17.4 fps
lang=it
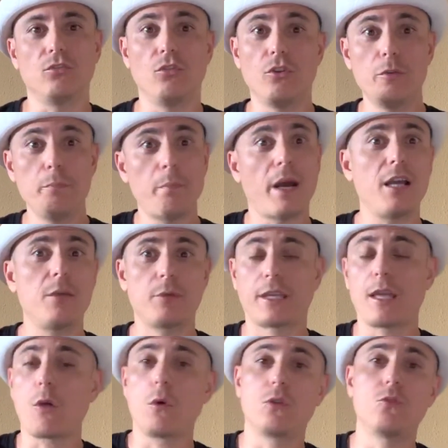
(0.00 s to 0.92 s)
lo impari
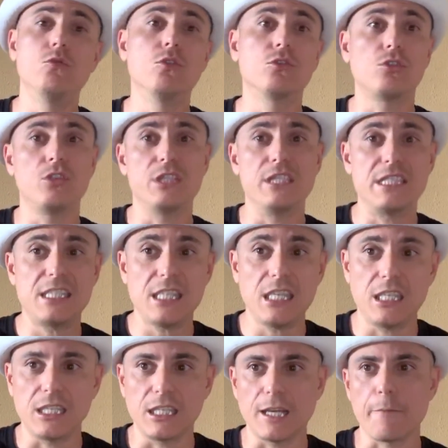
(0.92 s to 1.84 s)
perché qualcuno te lo
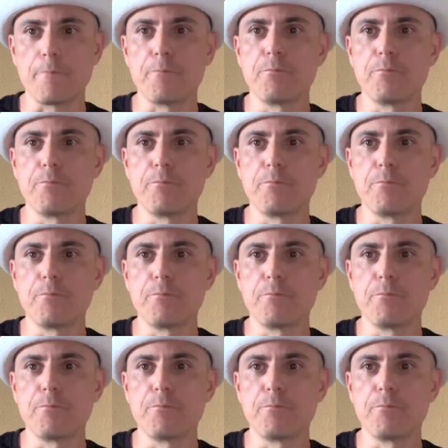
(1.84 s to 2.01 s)
insegna.